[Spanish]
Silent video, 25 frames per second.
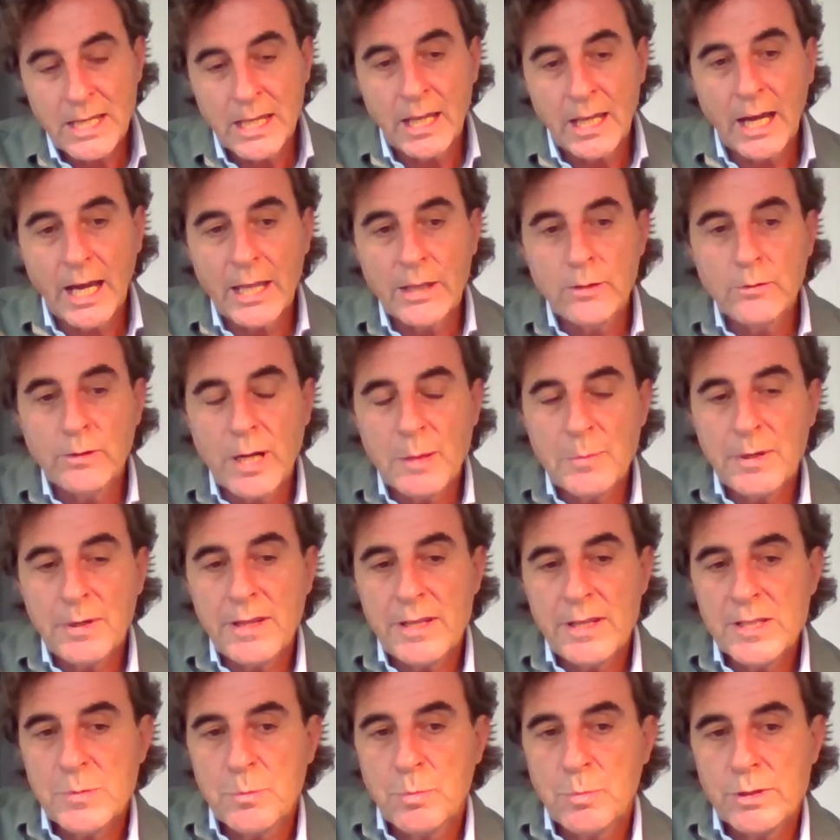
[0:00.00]
Sí, hay una
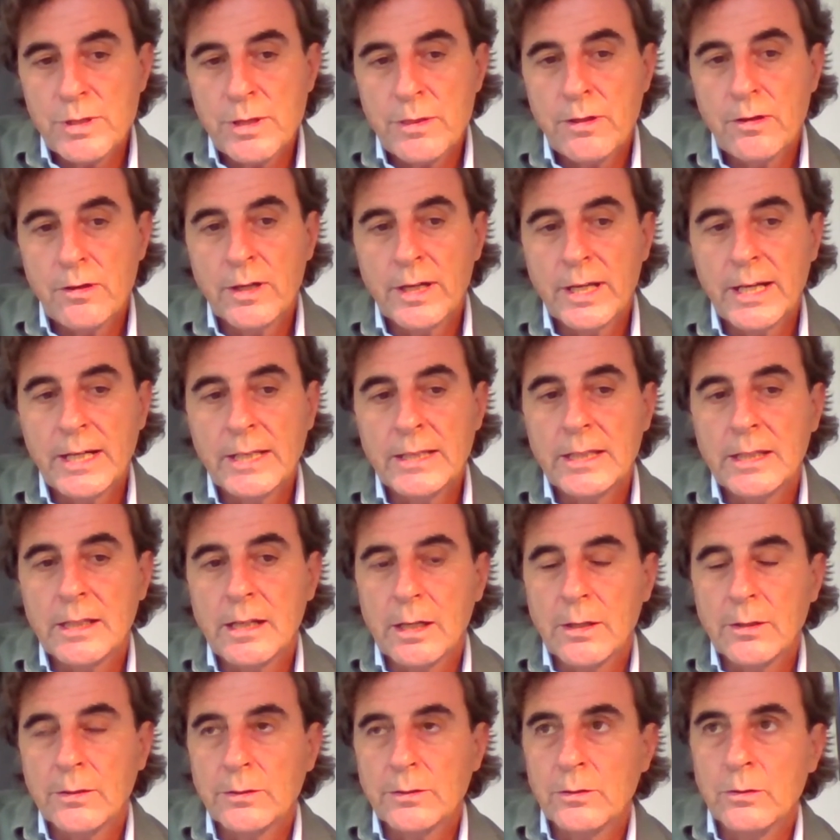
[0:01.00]
predisposición
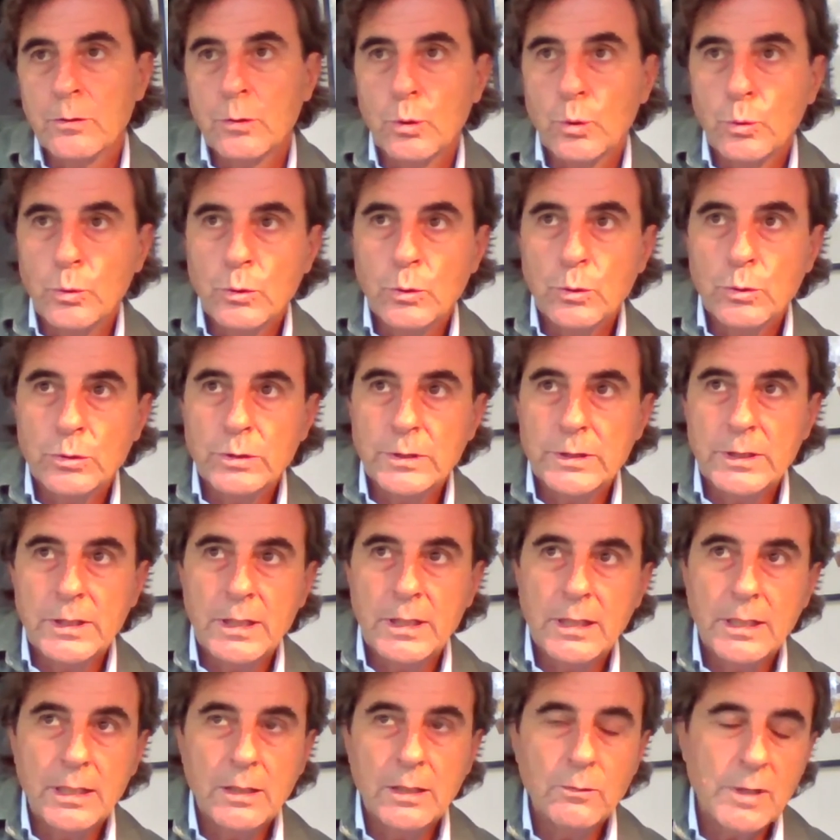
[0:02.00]
genética. Cuando uno
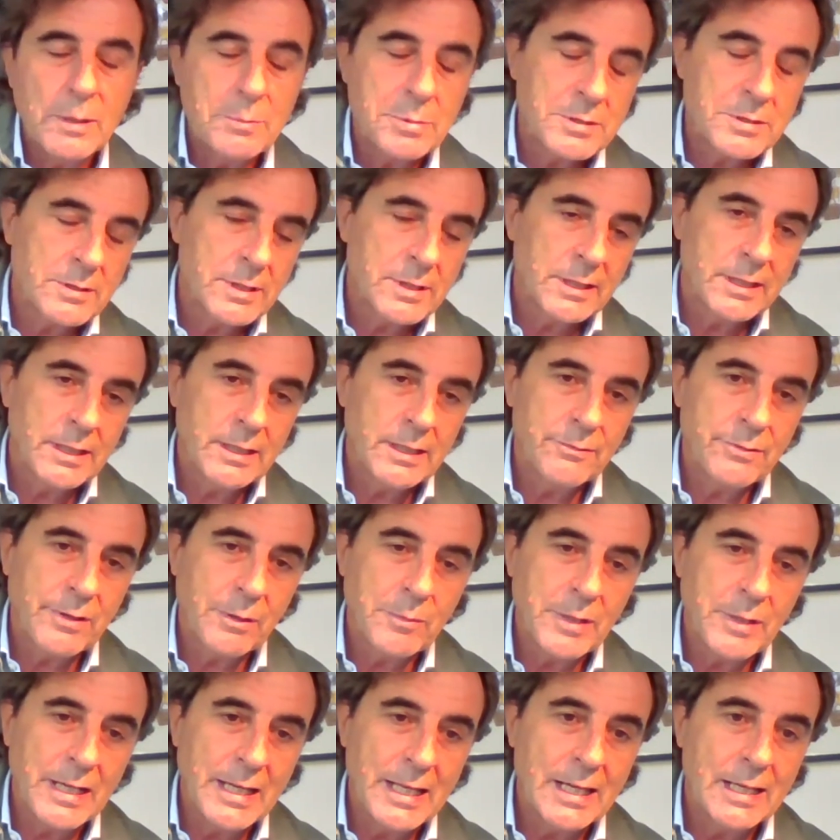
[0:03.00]
tiene, una persona tiene
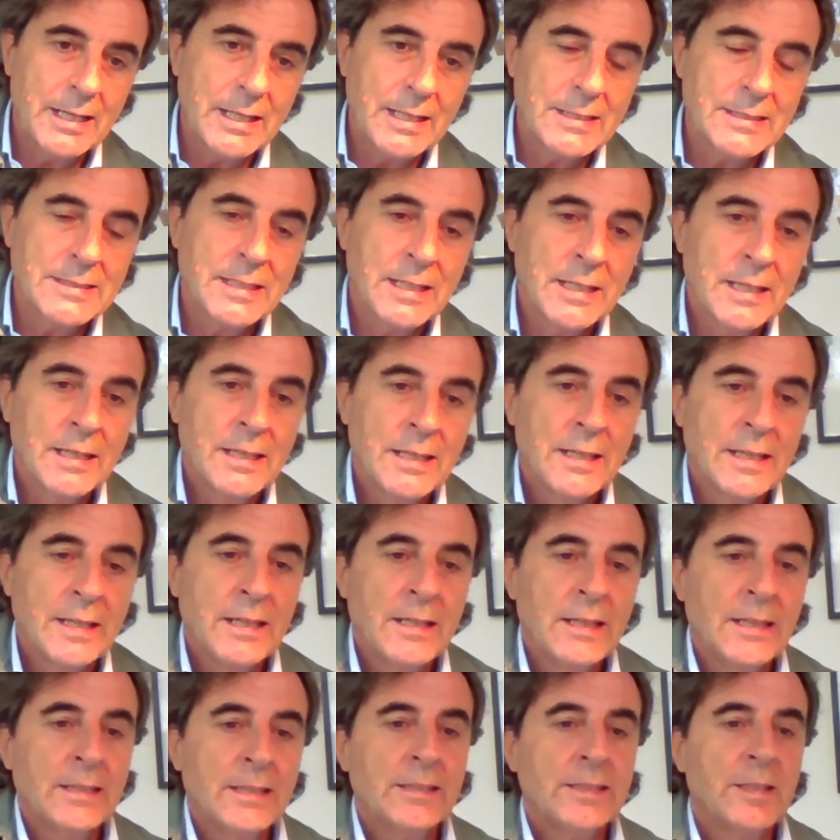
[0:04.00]
familiares
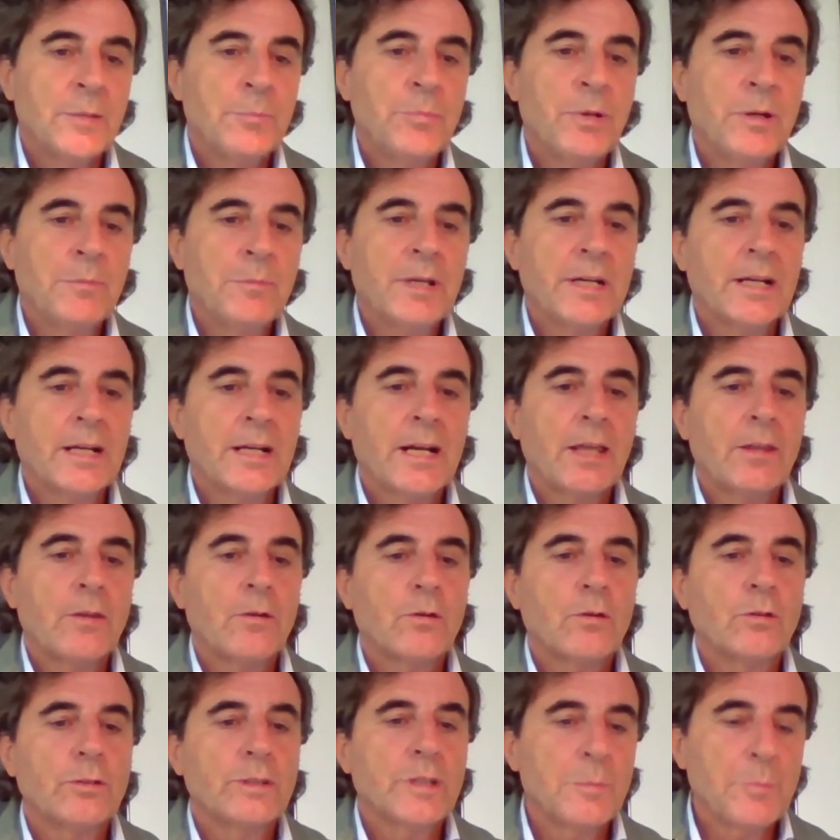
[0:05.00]
de primer
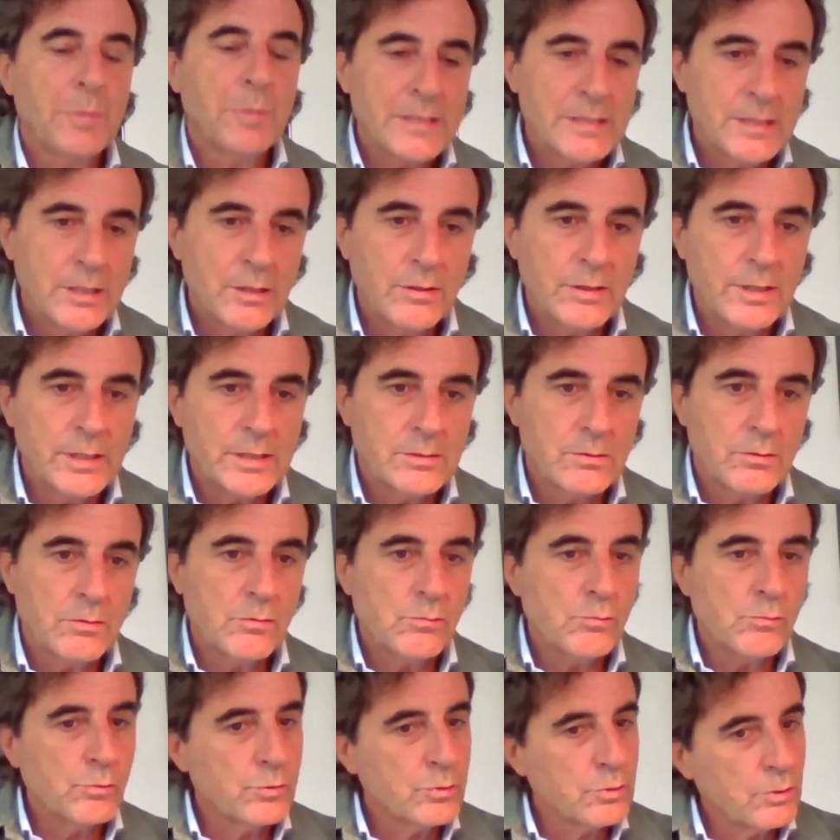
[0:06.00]
grado con depresiones o
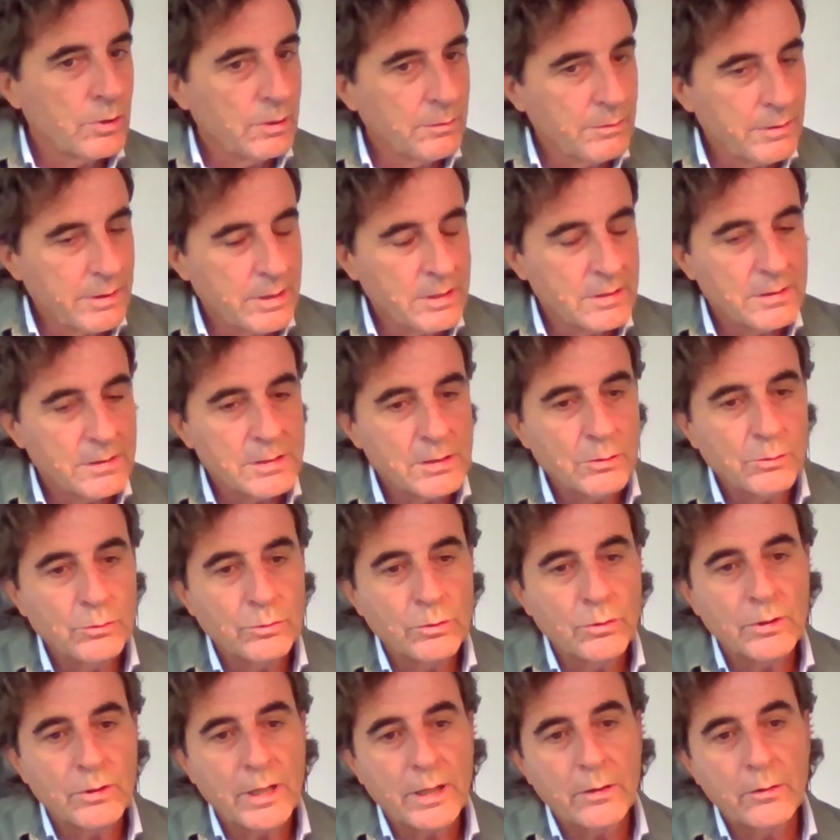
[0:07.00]
incluso a veces de
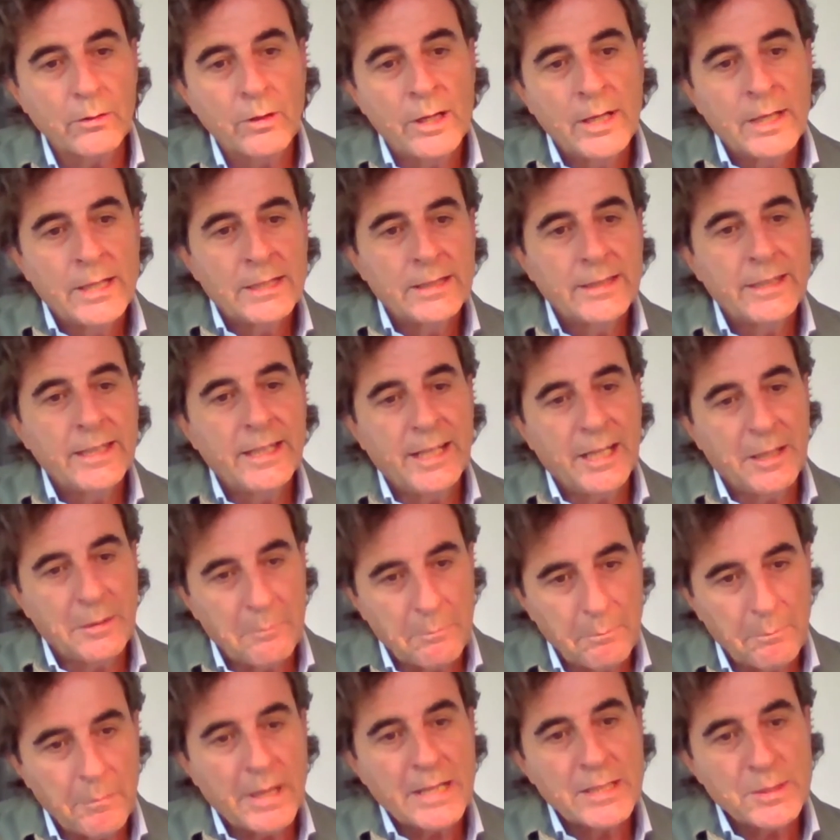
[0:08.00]
segundo grado,
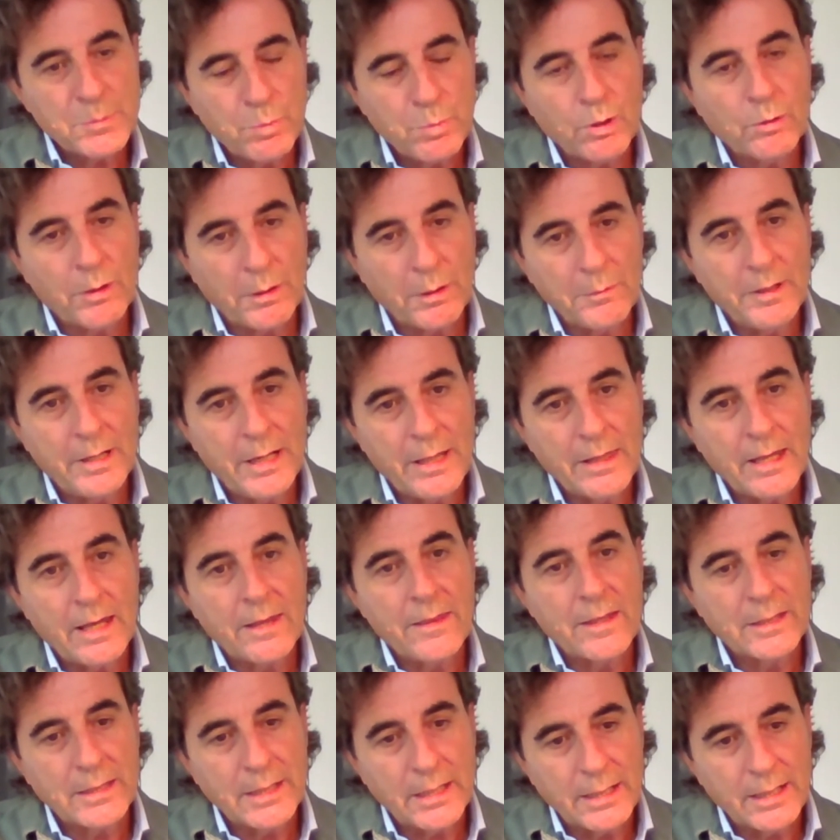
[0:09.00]
tiene más
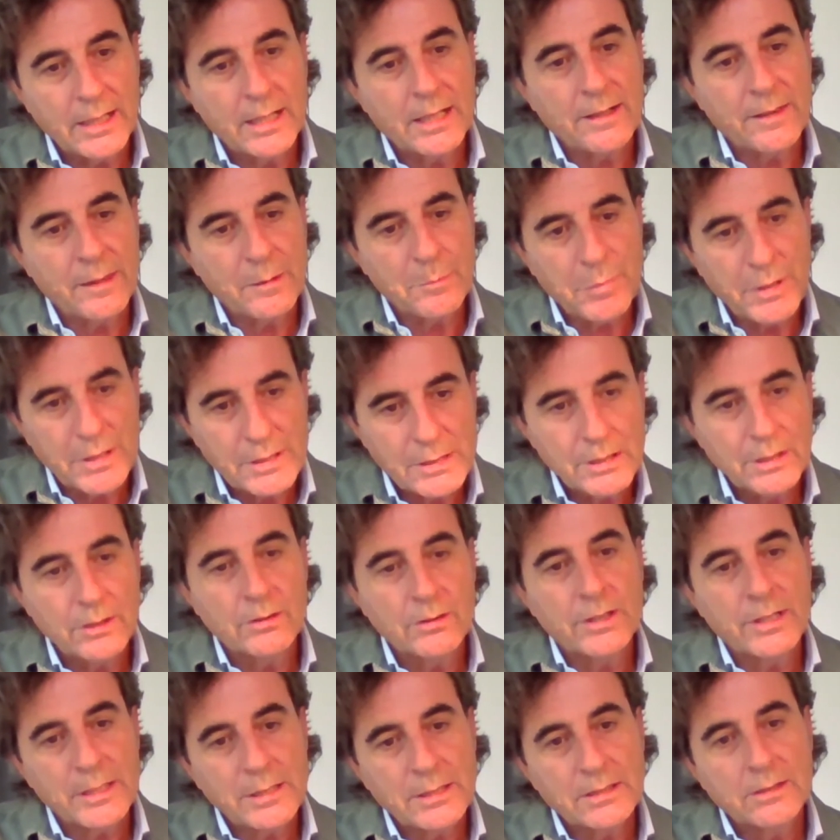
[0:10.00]
probabilidad de tener
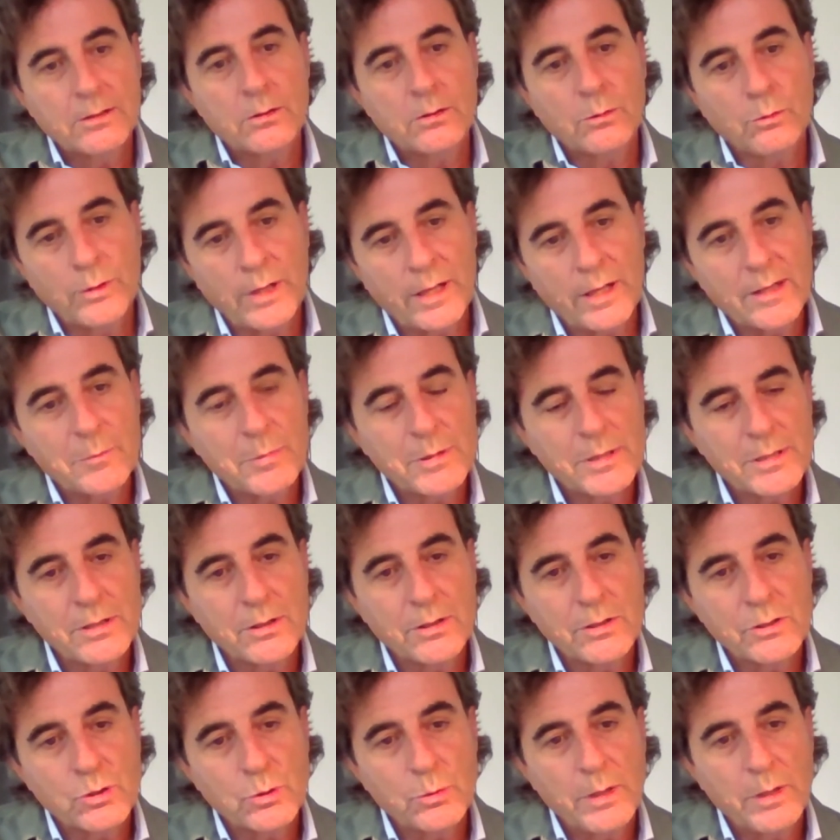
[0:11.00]
depresiones o una
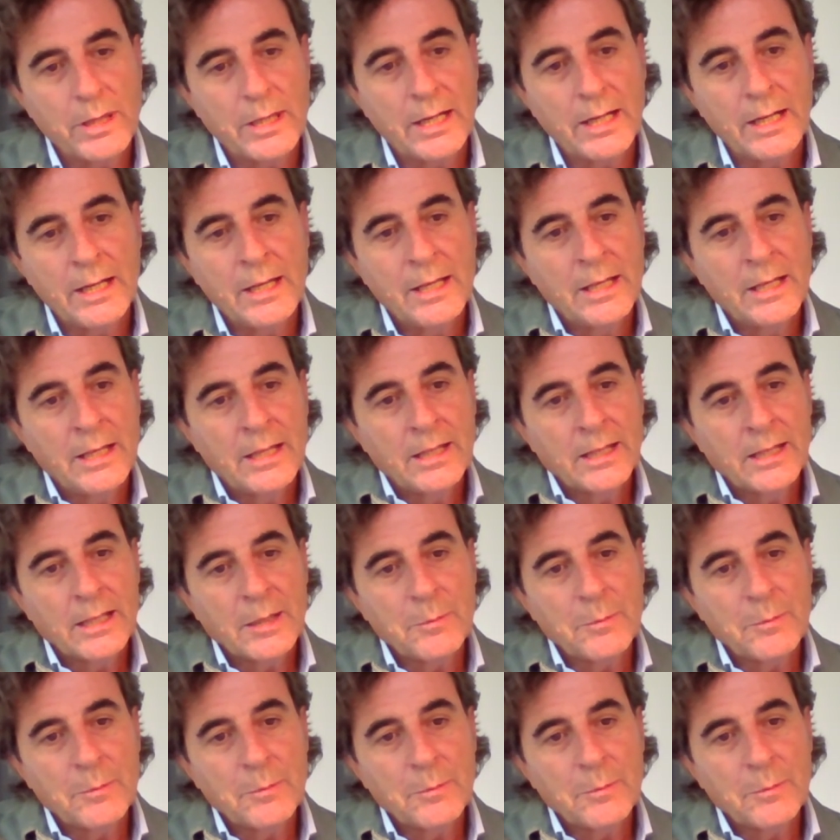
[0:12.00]
depresión en su vida